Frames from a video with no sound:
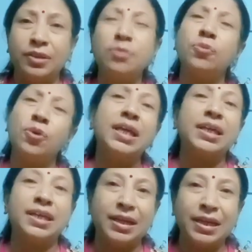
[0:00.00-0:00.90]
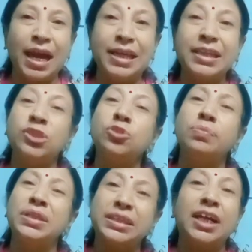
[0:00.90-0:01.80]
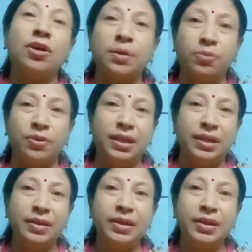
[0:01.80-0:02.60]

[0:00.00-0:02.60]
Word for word: তো বললে কি খালি কিছু মিথ্যে কথা বলবে